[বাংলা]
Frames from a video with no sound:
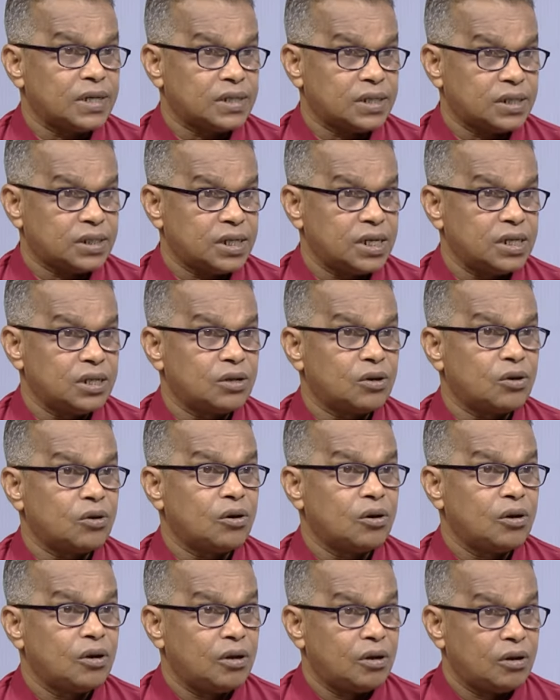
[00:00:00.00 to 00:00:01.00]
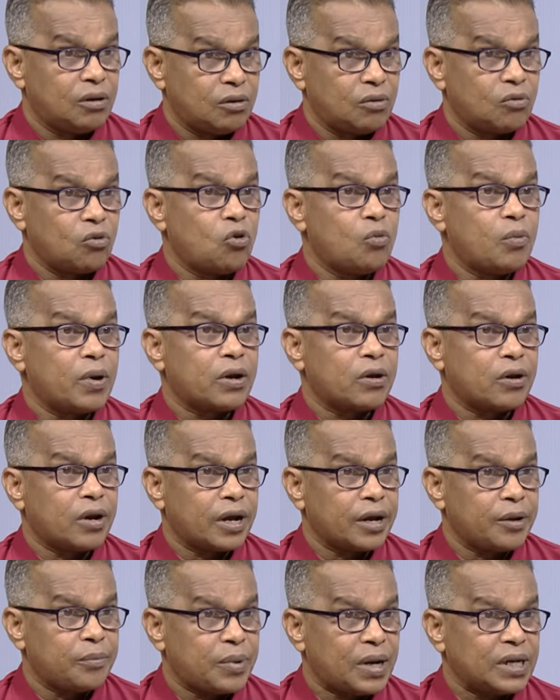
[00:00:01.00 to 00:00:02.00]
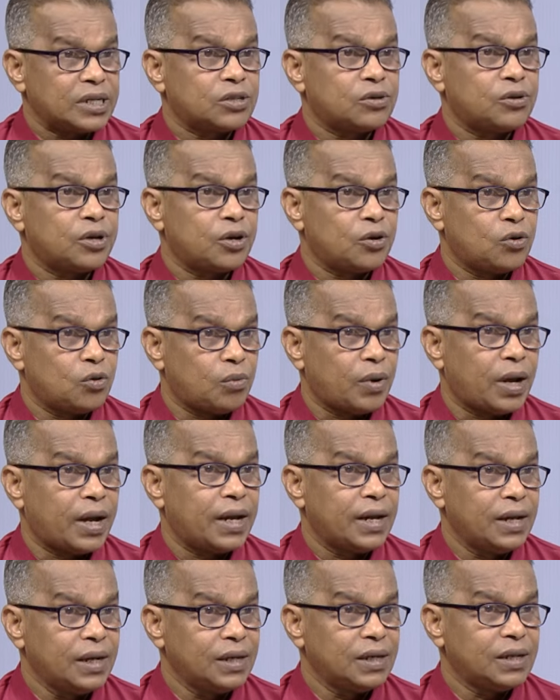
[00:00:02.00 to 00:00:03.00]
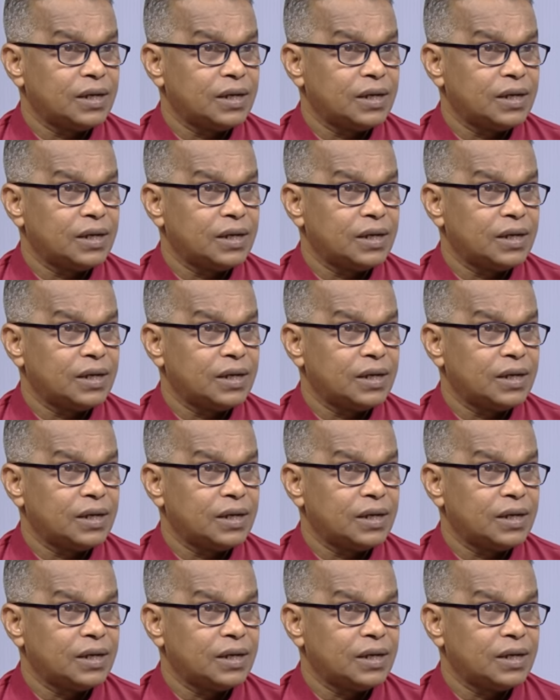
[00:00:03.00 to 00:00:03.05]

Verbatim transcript: আছে সে যেন ঘুমানোর আগে ব্রাশ করে ঘুমায় হ্যাঁ